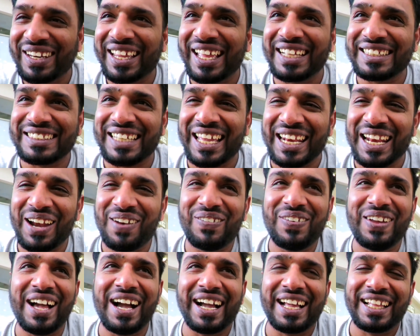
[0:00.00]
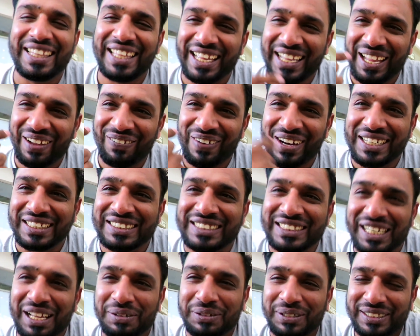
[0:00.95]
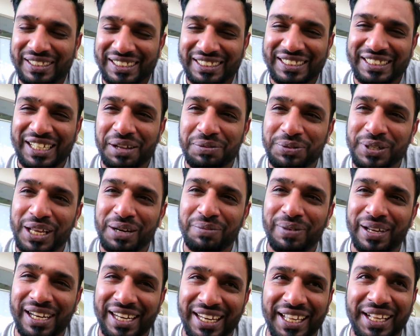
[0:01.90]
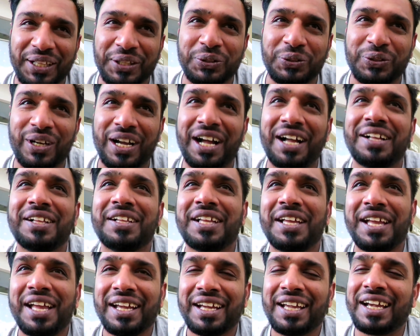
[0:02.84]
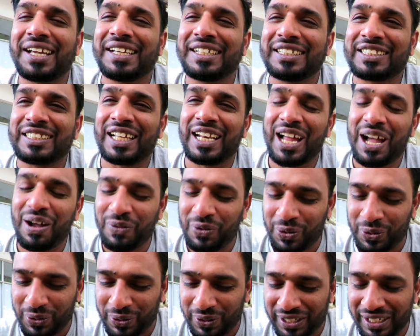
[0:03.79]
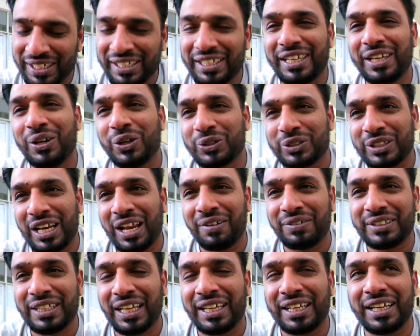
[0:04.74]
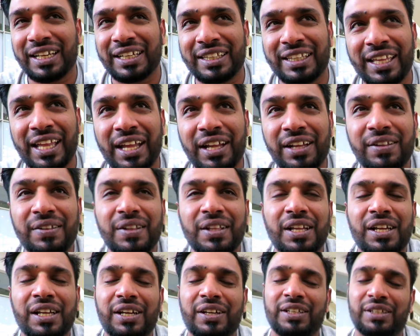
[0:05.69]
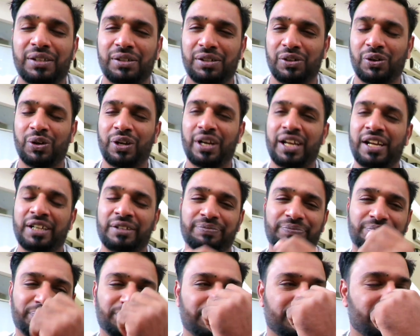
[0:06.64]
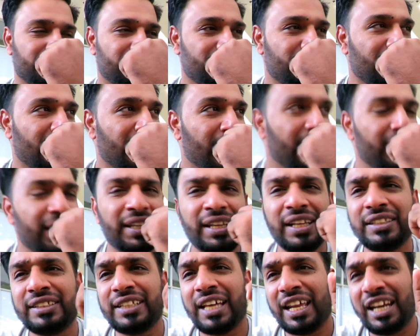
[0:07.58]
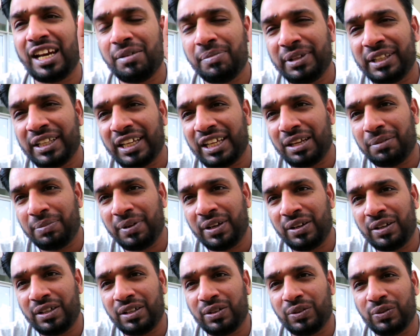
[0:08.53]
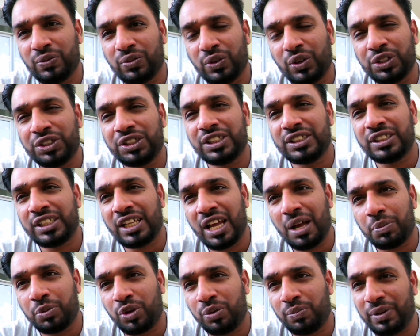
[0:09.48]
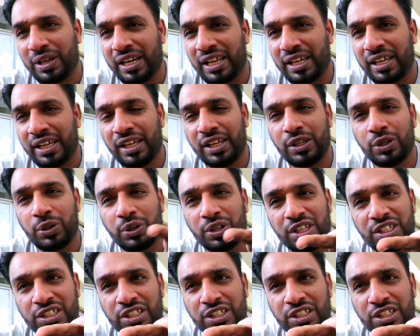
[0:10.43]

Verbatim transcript: आप इनके चैनल पे आके देखिए मैं डिस्क्रिप्शन में लिंक दूंगा कि किस तरह वो इनकी हौसला अफजाई करते हैं और इनके चैनल में तकरीबन वो चीज़ें आपको मिलेंगी जो